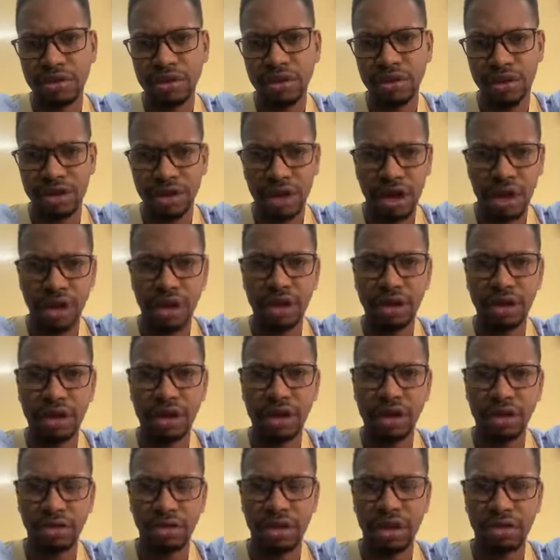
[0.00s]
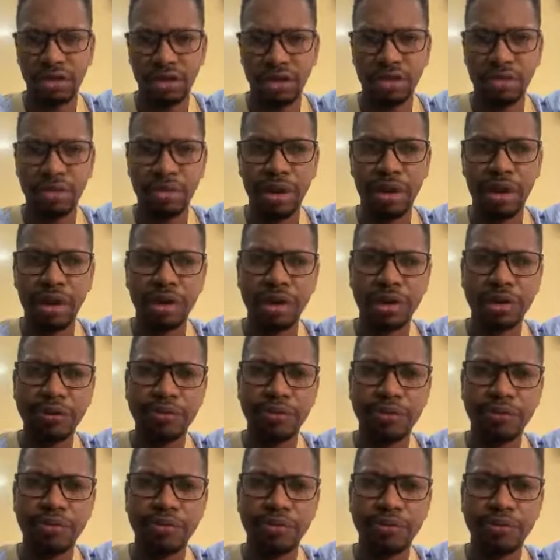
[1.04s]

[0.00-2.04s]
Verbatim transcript: الساحقة اللي تواصلت معايا